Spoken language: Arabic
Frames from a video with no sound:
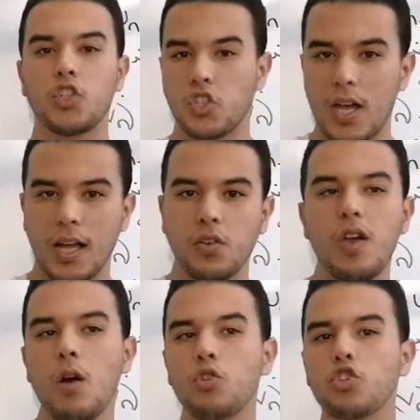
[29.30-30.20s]
اشتغلت
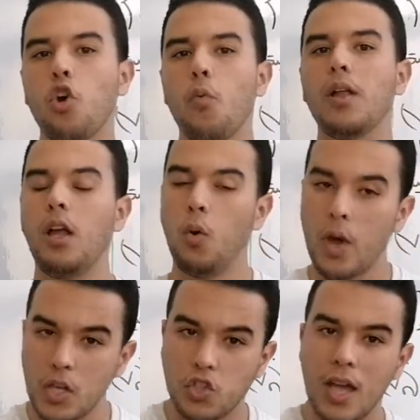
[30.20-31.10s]
فيه او شنو هما
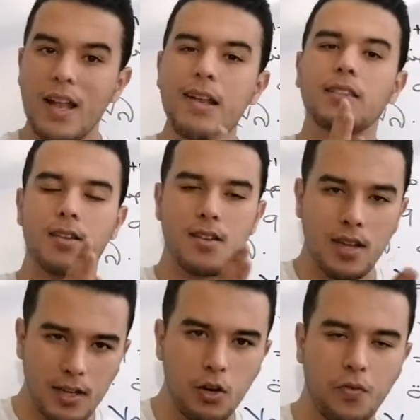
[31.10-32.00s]
الحوايج اللي
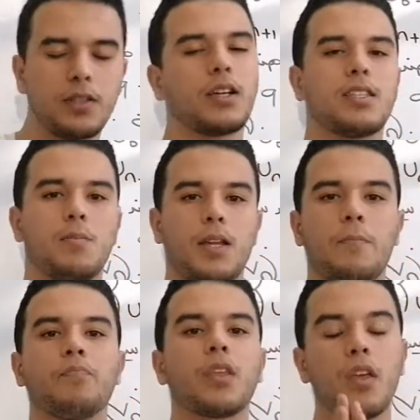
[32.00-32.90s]
طرقنا لهم في هذاك التمرين
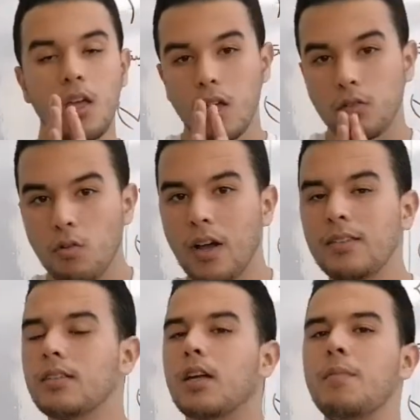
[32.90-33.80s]
دونك
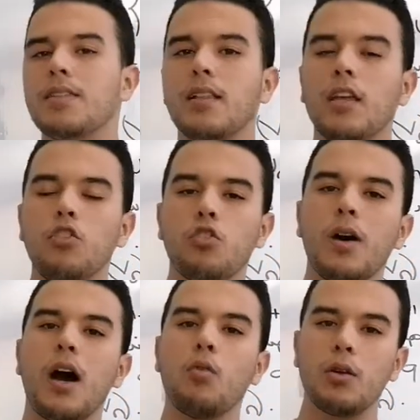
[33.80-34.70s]
غادي نعطيك المثال ديال اليوم
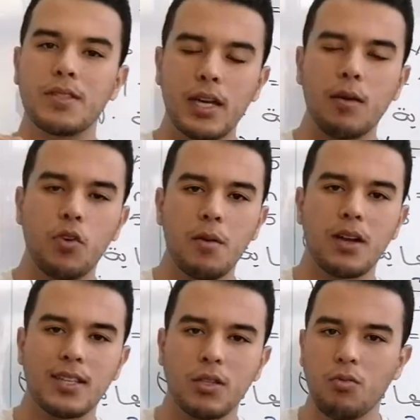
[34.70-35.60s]
او المساله المهمه
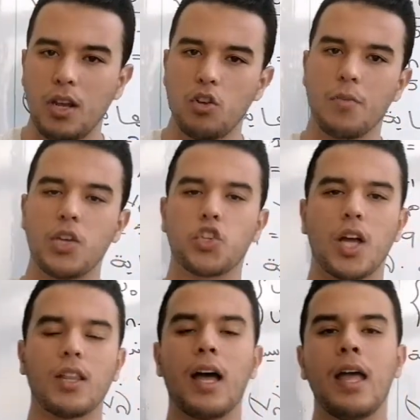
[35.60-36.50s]
اللي خاصنا ندويو عليها اليوم ان
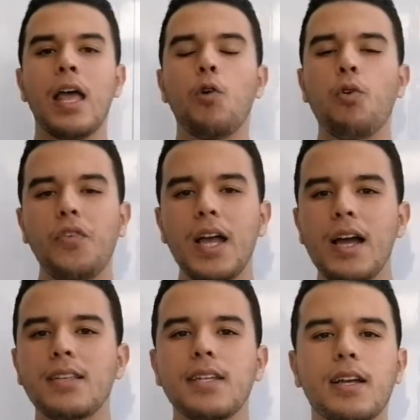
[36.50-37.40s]
شاء الله وفي
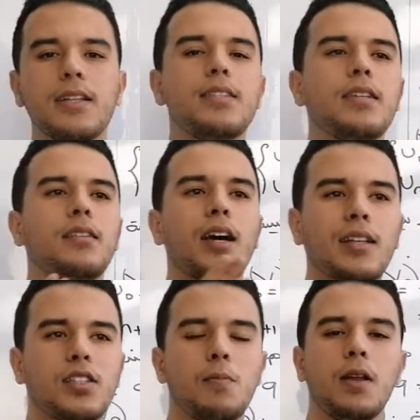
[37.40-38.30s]
حاله الا كنتي داك
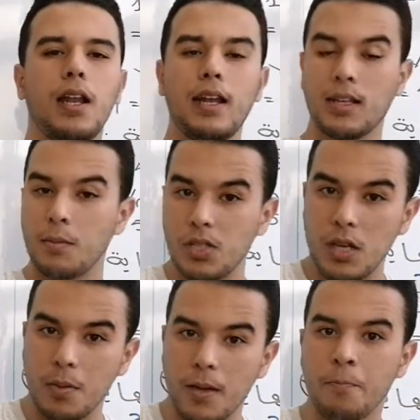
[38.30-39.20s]
التمرين اللي
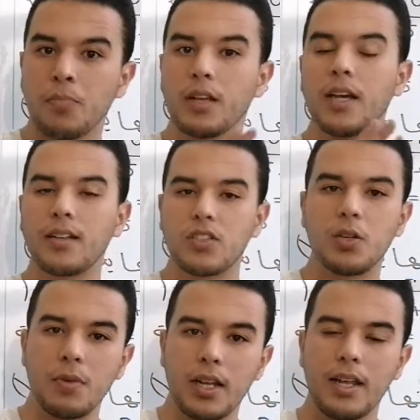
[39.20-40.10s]
خدمتي به داك
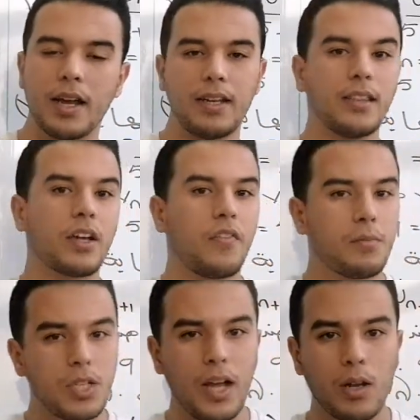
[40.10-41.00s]
التمرين اللي كان عندك في
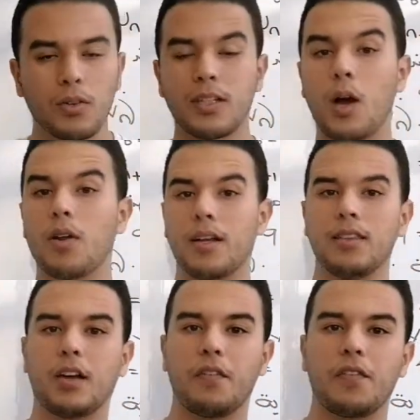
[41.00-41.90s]
الامتحان الوطني او كان
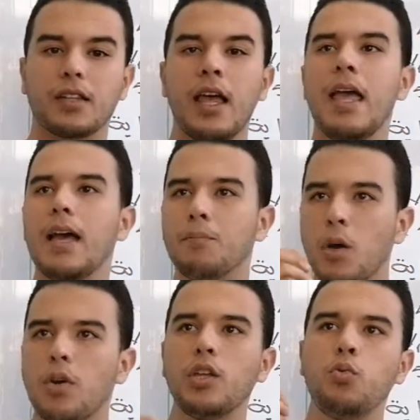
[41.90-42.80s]
عندك في الفرد
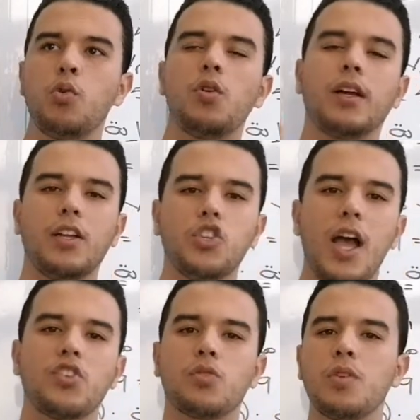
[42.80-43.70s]
بداو كيدويو لك على شي
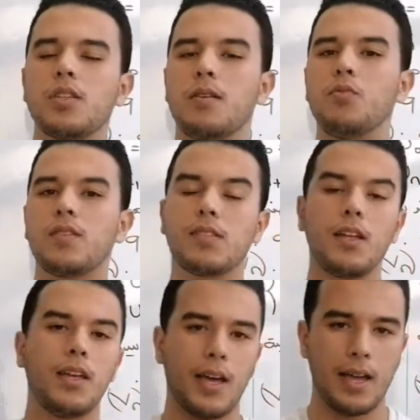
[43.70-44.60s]
حاجه سميتها
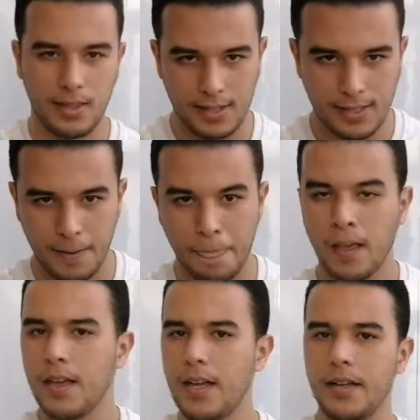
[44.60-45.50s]
متتاليه هندسيه
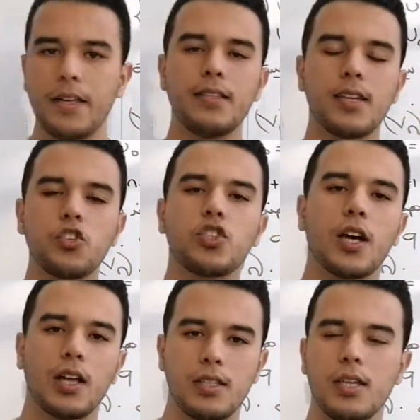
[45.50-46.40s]
يعني انت
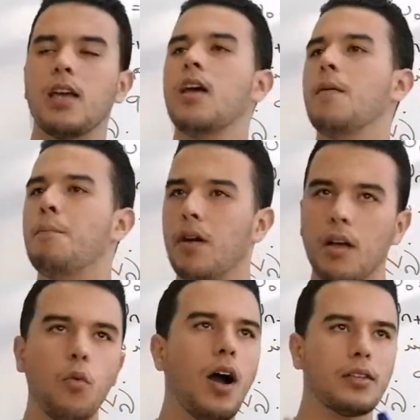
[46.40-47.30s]
اشتغلتي
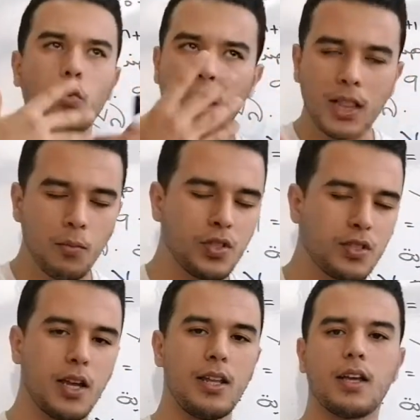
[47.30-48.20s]
أه، عطاوك واحد
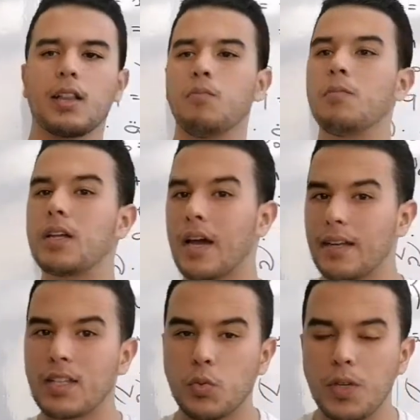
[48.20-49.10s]
المتتاليه طلبوا منك
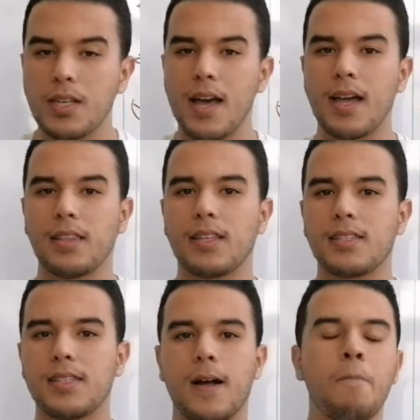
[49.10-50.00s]
انك تبينها
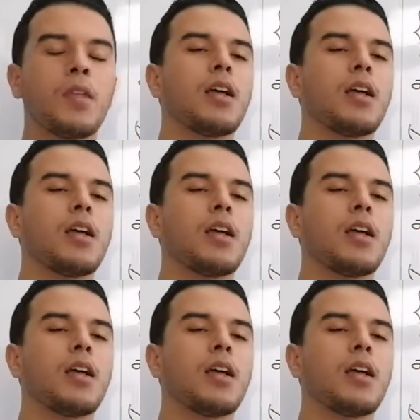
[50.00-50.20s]
هندسيه